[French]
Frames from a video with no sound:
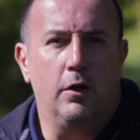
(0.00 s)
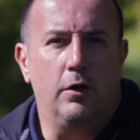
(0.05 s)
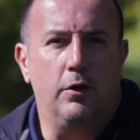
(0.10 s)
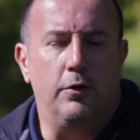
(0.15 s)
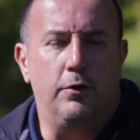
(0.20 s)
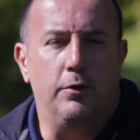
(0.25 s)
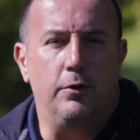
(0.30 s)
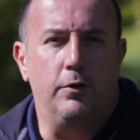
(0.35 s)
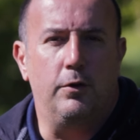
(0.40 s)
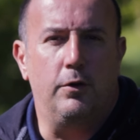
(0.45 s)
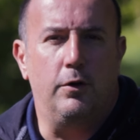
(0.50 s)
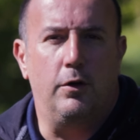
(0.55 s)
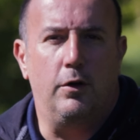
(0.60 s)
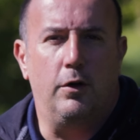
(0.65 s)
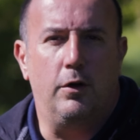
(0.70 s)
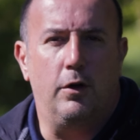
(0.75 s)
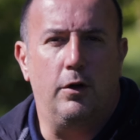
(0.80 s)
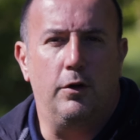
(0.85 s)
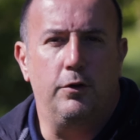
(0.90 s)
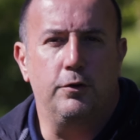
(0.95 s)

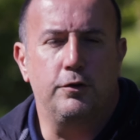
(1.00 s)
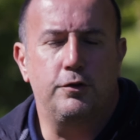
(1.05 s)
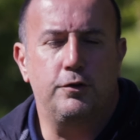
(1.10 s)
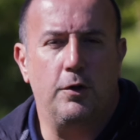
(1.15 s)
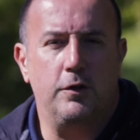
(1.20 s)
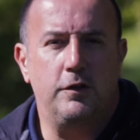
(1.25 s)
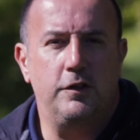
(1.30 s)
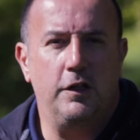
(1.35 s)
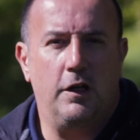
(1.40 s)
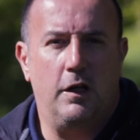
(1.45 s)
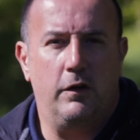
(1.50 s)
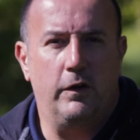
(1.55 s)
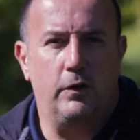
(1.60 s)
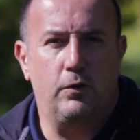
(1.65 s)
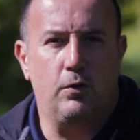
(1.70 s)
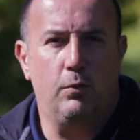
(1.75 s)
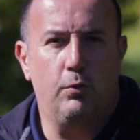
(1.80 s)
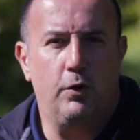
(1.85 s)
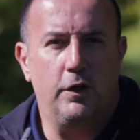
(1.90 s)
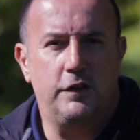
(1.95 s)
de, sortir avec
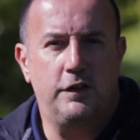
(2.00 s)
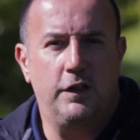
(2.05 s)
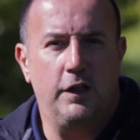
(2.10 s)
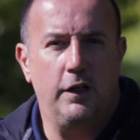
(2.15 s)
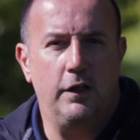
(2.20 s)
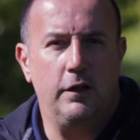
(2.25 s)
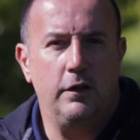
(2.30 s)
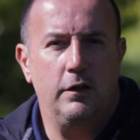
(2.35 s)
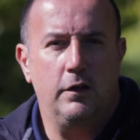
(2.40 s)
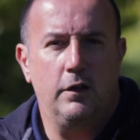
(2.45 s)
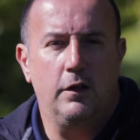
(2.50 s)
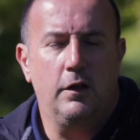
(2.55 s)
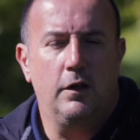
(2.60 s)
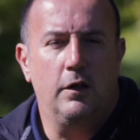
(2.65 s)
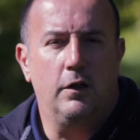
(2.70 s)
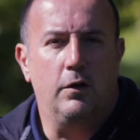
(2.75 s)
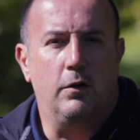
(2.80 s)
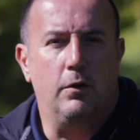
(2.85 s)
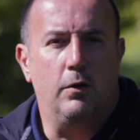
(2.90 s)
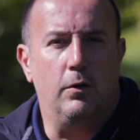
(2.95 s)
ton boîtier,
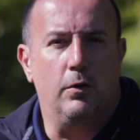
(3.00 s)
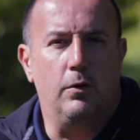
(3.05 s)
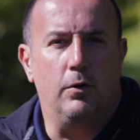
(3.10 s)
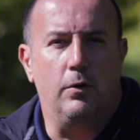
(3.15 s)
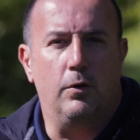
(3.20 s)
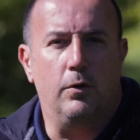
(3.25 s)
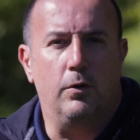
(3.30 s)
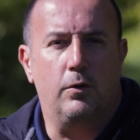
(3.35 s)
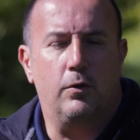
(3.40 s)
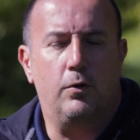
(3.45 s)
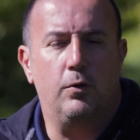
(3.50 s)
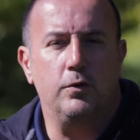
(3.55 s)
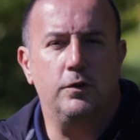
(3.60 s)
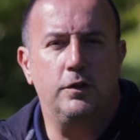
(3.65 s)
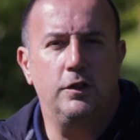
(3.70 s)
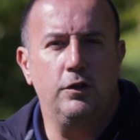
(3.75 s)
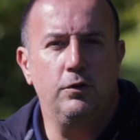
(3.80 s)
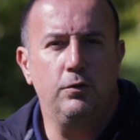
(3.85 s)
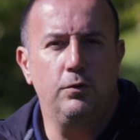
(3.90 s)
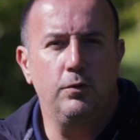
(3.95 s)
euh,
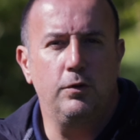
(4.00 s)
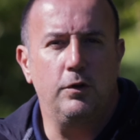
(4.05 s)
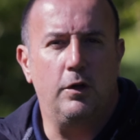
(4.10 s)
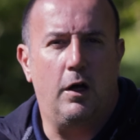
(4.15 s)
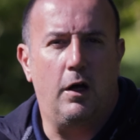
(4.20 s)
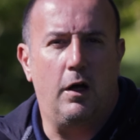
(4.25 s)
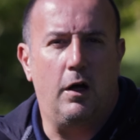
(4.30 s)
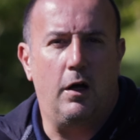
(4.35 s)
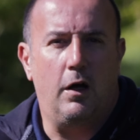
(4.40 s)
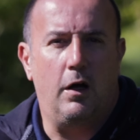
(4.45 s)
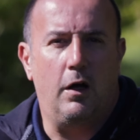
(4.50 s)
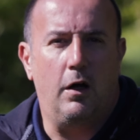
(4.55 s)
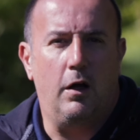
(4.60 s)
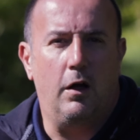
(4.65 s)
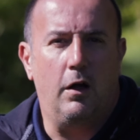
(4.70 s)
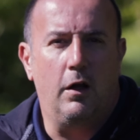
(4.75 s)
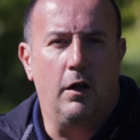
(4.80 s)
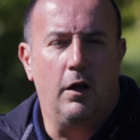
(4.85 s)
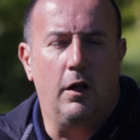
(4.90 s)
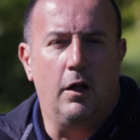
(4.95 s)
continue
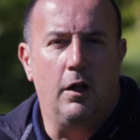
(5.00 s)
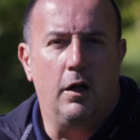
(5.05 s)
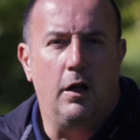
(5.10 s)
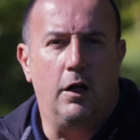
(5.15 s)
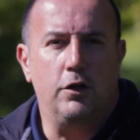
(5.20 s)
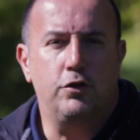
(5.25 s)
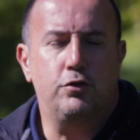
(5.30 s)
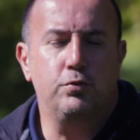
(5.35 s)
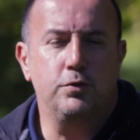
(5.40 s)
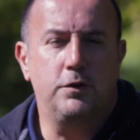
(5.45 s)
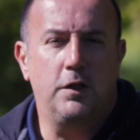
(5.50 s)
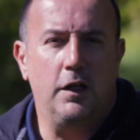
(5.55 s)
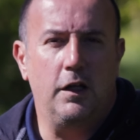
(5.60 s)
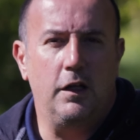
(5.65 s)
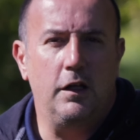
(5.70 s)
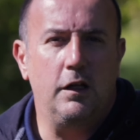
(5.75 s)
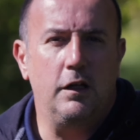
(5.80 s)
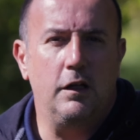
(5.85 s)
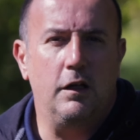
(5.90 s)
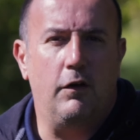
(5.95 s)
à,
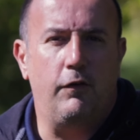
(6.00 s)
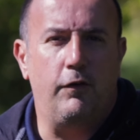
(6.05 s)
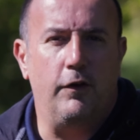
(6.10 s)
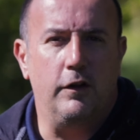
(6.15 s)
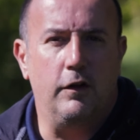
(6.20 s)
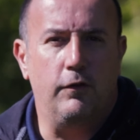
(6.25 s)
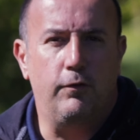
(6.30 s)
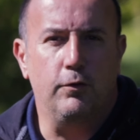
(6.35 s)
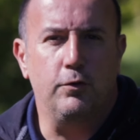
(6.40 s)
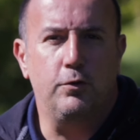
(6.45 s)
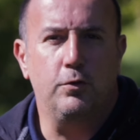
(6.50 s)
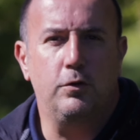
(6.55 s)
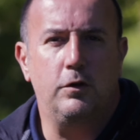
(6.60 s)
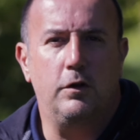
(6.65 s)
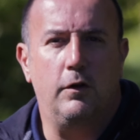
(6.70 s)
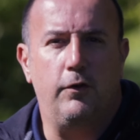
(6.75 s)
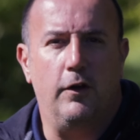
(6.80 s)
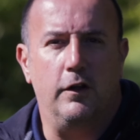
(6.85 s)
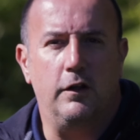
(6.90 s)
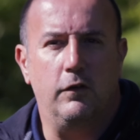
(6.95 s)
shooter, à faire des
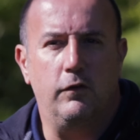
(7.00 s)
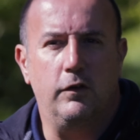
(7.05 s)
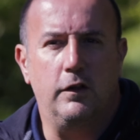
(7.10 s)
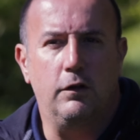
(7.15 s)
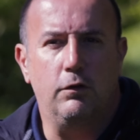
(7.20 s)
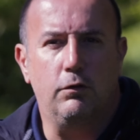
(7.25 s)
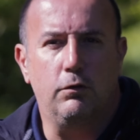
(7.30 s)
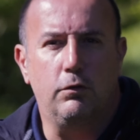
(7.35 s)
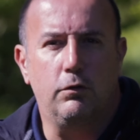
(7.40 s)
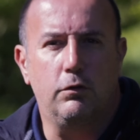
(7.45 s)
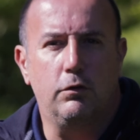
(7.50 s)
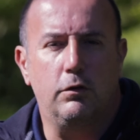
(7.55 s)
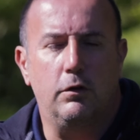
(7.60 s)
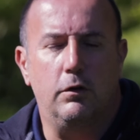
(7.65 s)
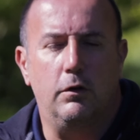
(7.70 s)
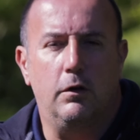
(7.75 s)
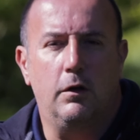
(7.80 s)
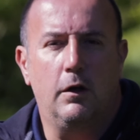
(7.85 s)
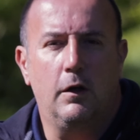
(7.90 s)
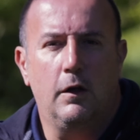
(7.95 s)
photos, à faire des vidéos
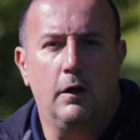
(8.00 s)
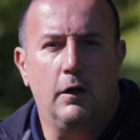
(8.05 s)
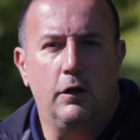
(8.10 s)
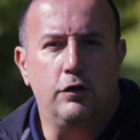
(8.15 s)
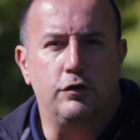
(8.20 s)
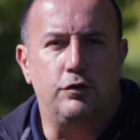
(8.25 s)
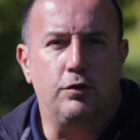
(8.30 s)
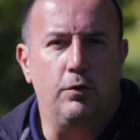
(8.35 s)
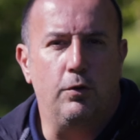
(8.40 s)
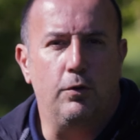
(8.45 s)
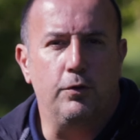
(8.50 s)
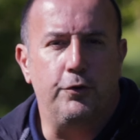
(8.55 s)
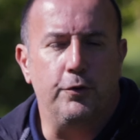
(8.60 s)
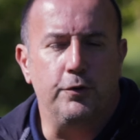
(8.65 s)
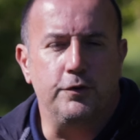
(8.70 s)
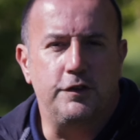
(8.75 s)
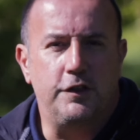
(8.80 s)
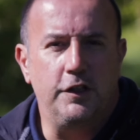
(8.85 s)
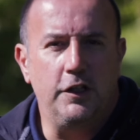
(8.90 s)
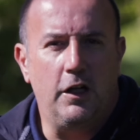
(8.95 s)
euh, selon
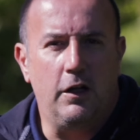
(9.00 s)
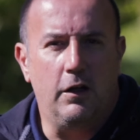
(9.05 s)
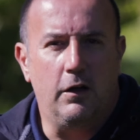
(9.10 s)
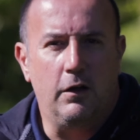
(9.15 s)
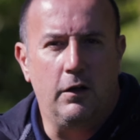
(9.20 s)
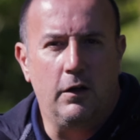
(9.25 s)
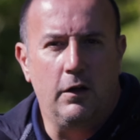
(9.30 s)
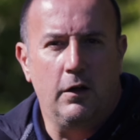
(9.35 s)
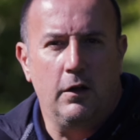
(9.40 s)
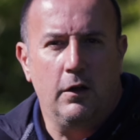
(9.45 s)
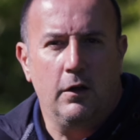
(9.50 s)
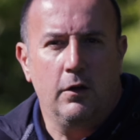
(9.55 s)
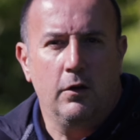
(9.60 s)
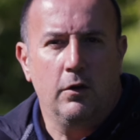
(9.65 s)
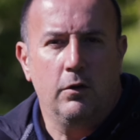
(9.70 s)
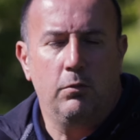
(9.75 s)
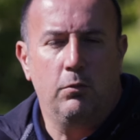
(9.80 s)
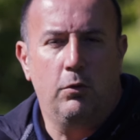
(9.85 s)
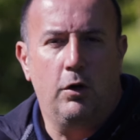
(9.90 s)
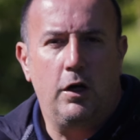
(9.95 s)
ton style.
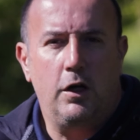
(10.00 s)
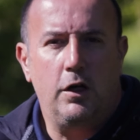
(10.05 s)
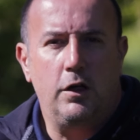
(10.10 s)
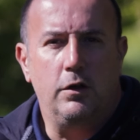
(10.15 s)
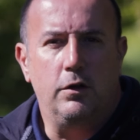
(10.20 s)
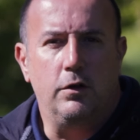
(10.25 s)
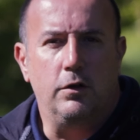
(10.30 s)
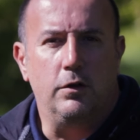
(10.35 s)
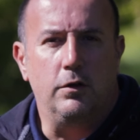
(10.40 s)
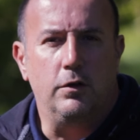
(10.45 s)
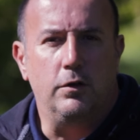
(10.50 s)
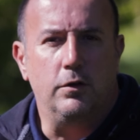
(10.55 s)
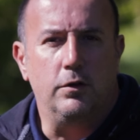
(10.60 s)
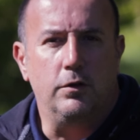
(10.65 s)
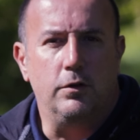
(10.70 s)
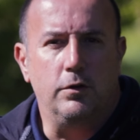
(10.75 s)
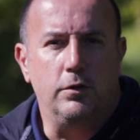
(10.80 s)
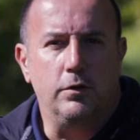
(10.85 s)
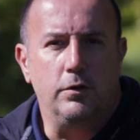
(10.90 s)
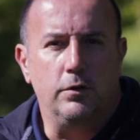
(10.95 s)
Moi,
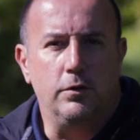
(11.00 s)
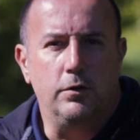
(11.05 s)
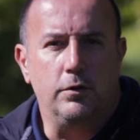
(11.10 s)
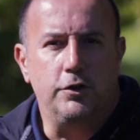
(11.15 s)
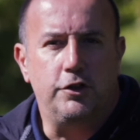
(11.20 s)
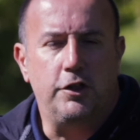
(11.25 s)
euh,